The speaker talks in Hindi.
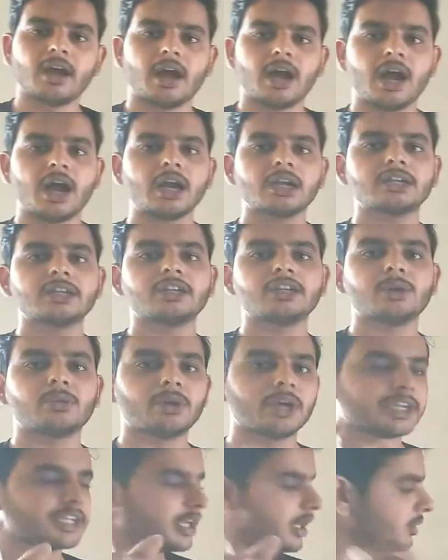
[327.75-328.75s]
आठ
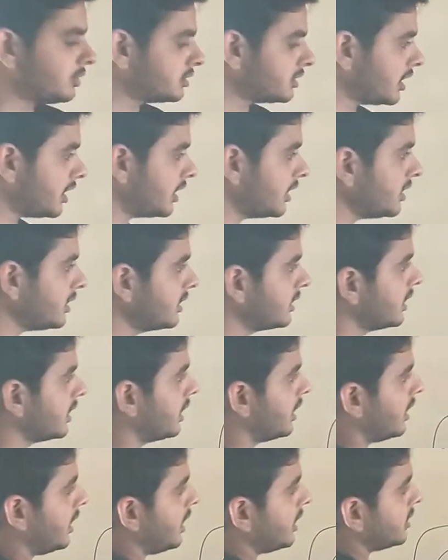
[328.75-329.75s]
नवा क्या होता है
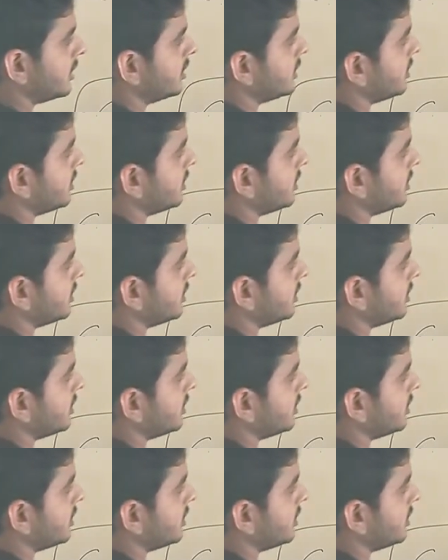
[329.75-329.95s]
आठ